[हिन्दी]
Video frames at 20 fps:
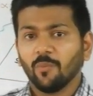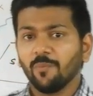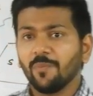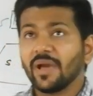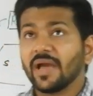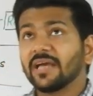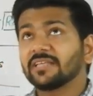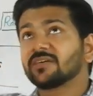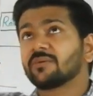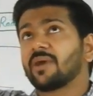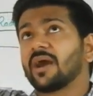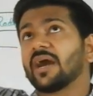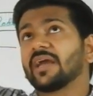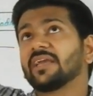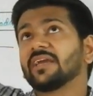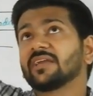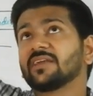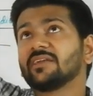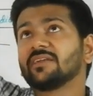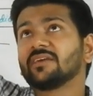मैं जब
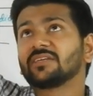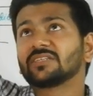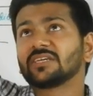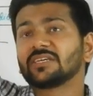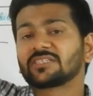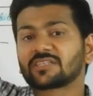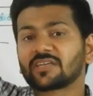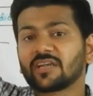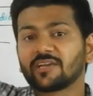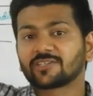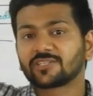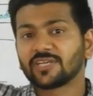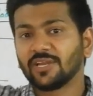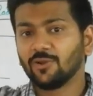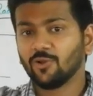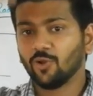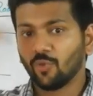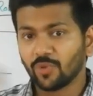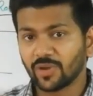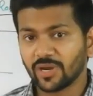हायर एनर्जी स्टेट से
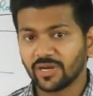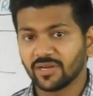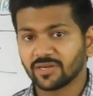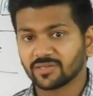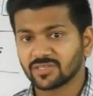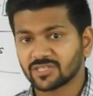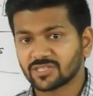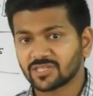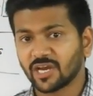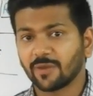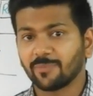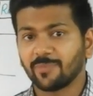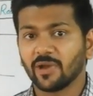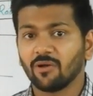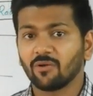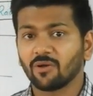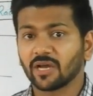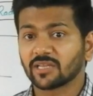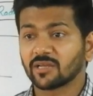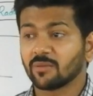लोअर एनर्जी स्टेट पे
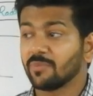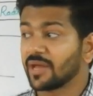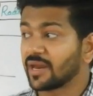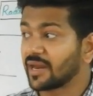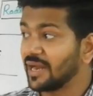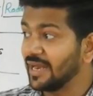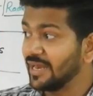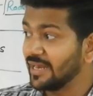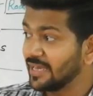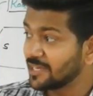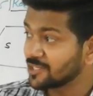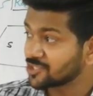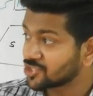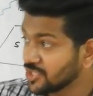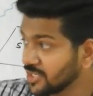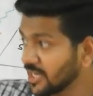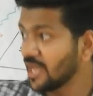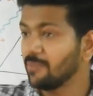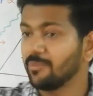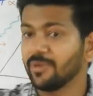आऊंगा तब मैं
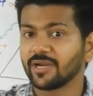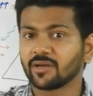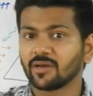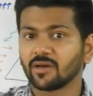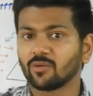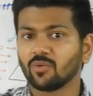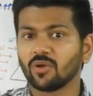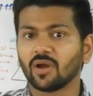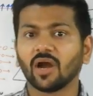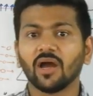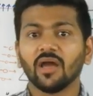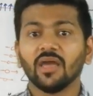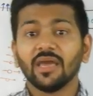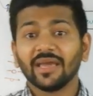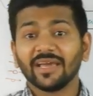रेडिएशन एमिट करूंगा